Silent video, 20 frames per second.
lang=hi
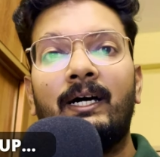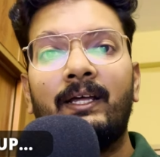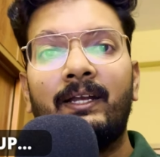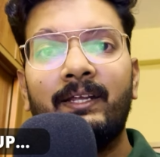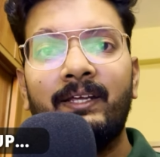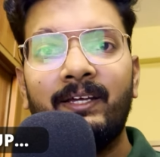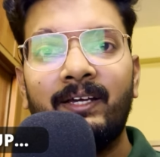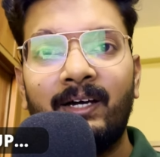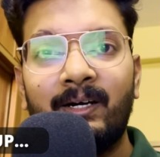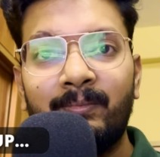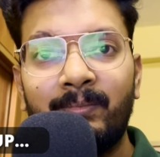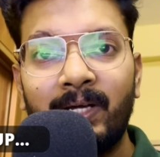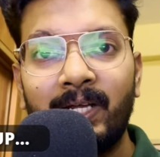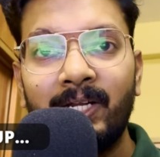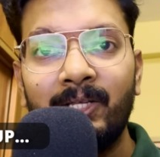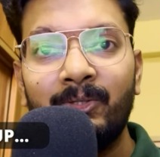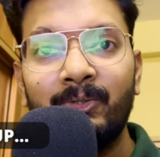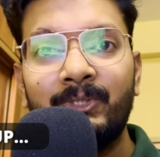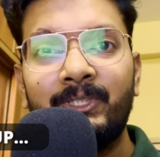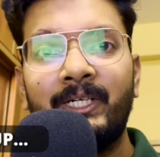अरे हमारी
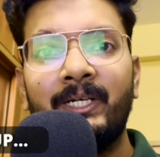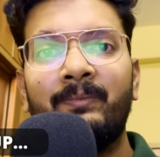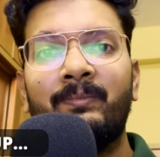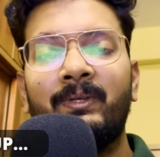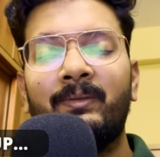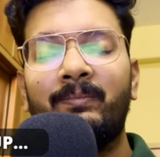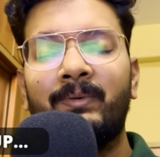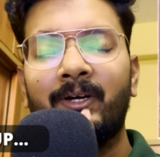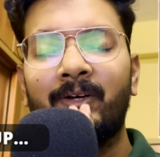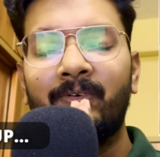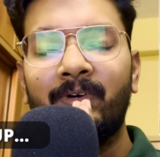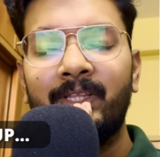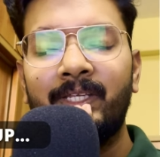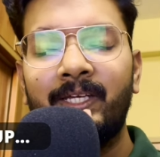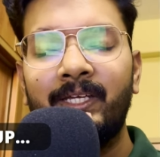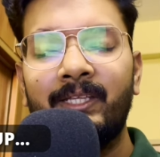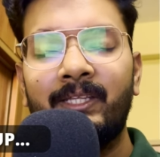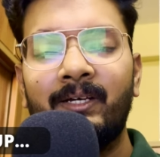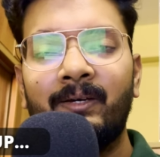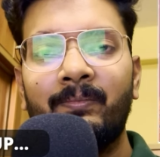तो श्रीमद भगवत
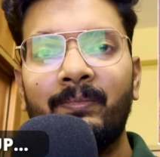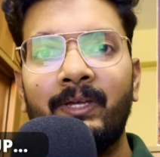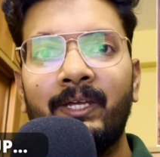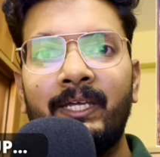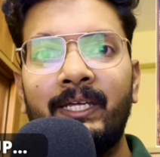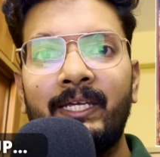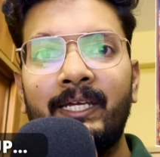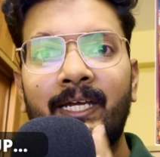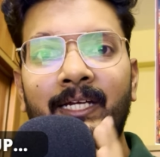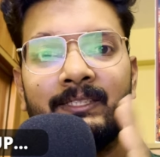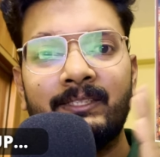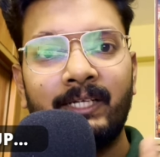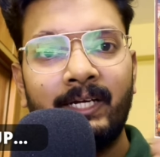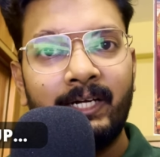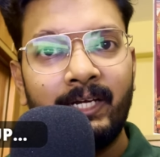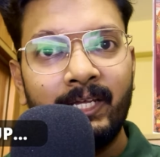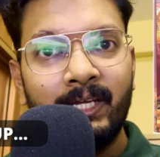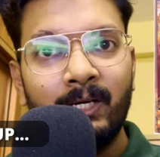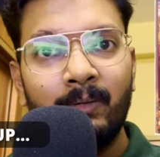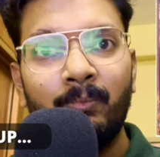गीता में ही
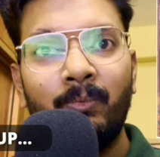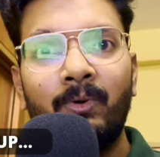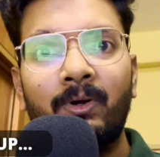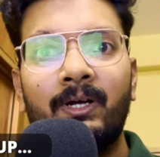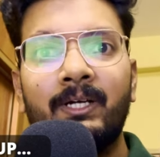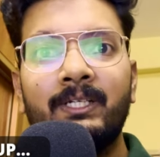एंजाइटी का पूरा